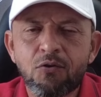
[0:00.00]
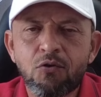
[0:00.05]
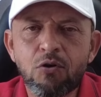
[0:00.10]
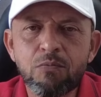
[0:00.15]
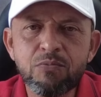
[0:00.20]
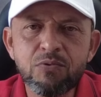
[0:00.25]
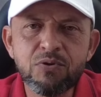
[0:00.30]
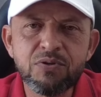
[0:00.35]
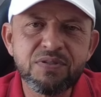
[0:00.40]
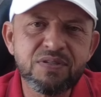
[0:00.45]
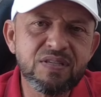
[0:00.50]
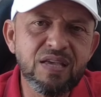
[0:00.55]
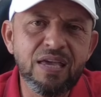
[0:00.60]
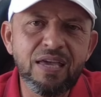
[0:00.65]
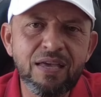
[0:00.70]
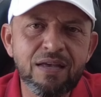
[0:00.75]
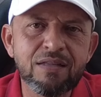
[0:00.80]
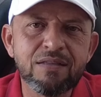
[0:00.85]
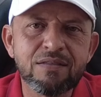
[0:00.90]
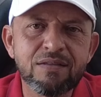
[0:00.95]
como
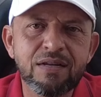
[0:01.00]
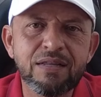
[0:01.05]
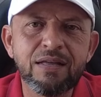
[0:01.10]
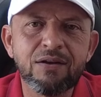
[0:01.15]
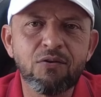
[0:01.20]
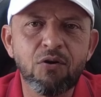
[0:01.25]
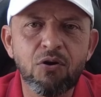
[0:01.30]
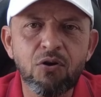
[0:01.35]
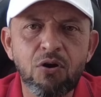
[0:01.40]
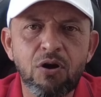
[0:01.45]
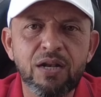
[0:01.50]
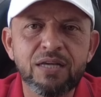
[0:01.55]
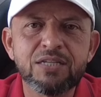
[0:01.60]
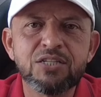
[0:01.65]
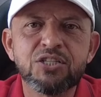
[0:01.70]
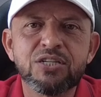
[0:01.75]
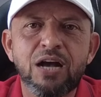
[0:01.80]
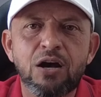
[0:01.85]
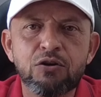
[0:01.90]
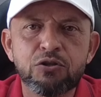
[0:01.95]
Sentra, né, Corolla,
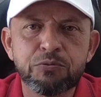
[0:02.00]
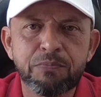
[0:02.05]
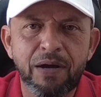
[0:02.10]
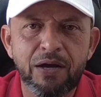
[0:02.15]
aqueles carros